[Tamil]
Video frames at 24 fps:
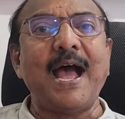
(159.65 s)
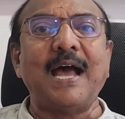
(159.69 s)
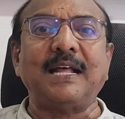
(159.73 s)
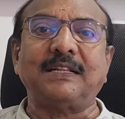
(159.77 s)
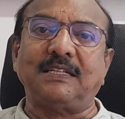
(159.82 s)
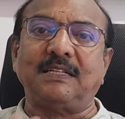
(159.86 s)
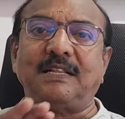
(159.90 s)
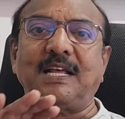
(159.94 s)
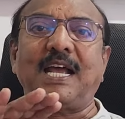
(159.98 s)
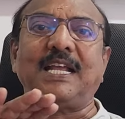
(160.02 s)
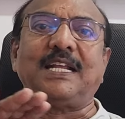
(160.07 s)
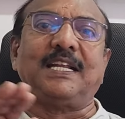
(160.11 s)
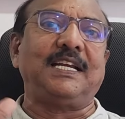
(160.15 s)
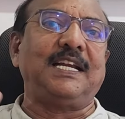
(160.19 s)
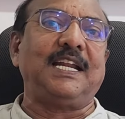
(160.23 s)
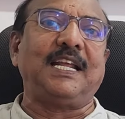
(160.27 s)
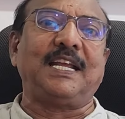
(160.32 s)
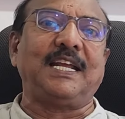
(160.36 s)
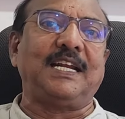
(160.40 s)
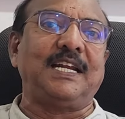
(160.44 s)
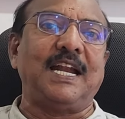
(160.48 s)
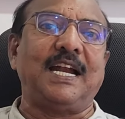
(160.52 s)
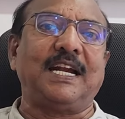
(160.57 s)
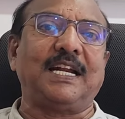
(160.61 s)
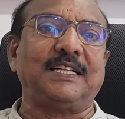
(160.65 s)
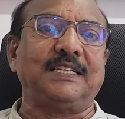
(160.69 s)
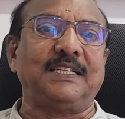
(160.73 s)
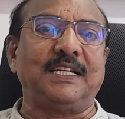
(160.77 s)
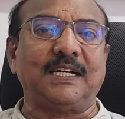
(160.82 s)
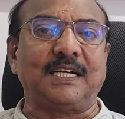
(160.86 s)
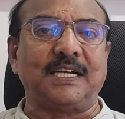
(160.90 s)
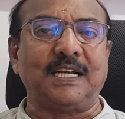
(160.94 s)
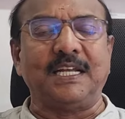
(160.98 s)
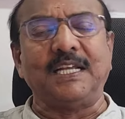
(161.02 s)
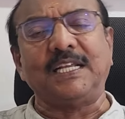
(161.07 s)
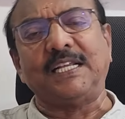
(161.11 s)
அதுதான் இன்றைக்கி
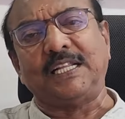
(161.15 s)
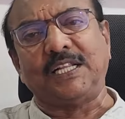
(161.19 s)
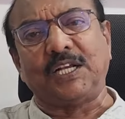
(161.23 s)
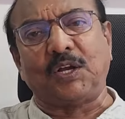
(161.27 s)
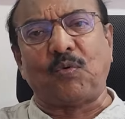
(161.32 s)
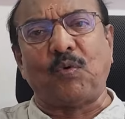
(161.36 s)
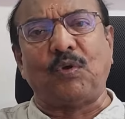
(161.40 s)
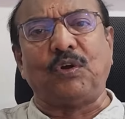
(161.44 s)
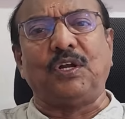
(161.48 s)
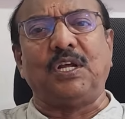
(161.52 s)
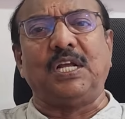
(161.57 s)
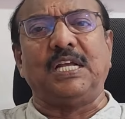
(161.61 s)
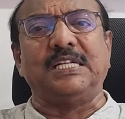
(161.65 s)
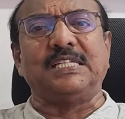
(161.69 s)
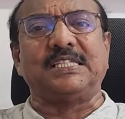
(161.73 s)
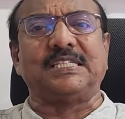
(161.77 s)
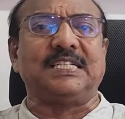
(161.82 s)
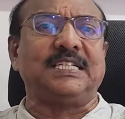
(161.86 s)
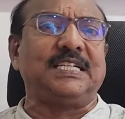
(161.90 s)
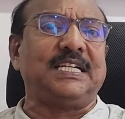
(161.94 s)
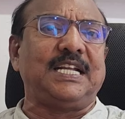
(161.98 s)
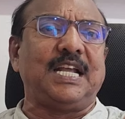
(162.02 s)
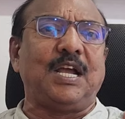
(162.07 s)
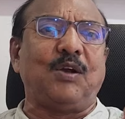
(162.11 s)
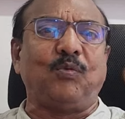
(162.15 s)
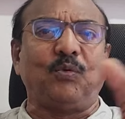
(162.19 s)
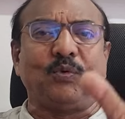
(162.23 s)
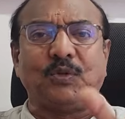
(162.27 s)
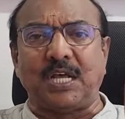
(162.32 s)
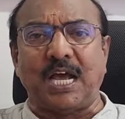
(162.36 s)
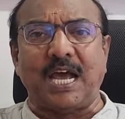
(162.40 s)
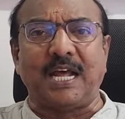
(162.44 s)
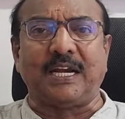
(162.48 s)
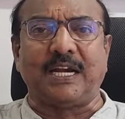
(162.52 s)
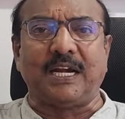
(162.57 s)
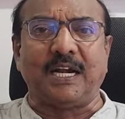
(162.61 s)
நடந்திருக்கு இதுக்கு ஒரு சிறிய
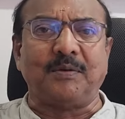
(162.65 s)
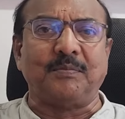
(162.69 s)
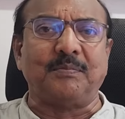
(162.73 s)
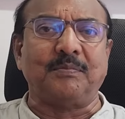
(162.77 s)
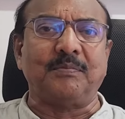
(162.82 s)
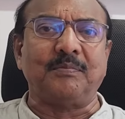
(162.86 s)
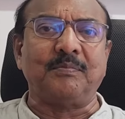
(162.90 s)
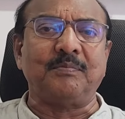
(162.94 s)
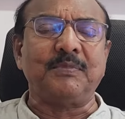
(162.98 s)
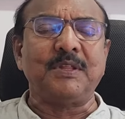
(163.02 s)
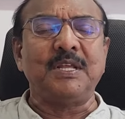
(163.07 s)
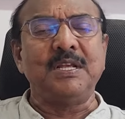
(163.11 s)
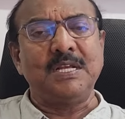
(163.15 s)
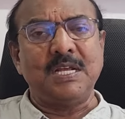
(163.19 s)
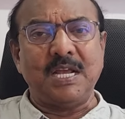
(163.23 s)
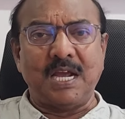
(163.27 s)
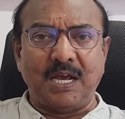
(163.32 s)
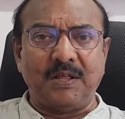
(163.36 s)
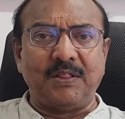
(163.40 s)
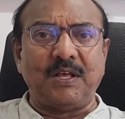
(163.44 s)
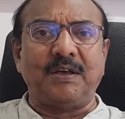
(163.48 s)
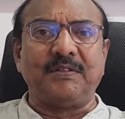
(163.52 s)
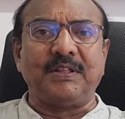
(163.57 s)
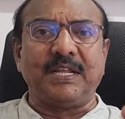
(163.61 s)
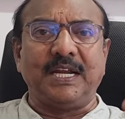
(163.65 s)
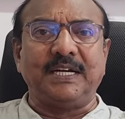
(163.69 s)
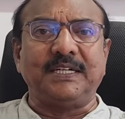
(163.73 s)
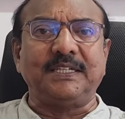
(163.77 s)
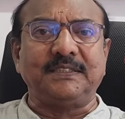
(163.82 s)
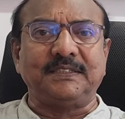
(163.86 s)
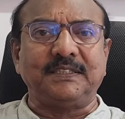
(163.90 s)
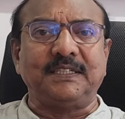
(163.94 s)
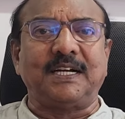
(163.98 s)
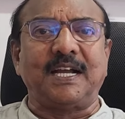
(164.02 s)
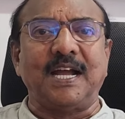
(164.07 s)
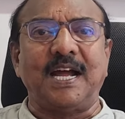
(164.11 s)
உதாரணம் அதாவது
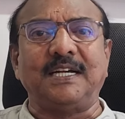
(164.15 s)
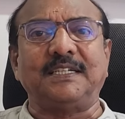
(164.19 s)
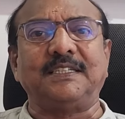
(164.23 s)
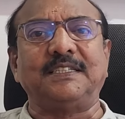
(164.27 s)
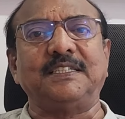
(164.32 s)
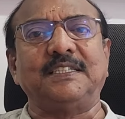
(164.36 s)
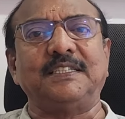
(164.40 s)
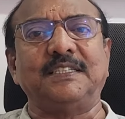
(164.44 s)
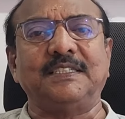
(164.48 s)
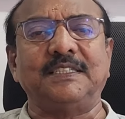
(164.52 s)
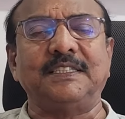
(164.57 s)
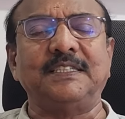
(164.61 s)
எடுத்துக்காட்டு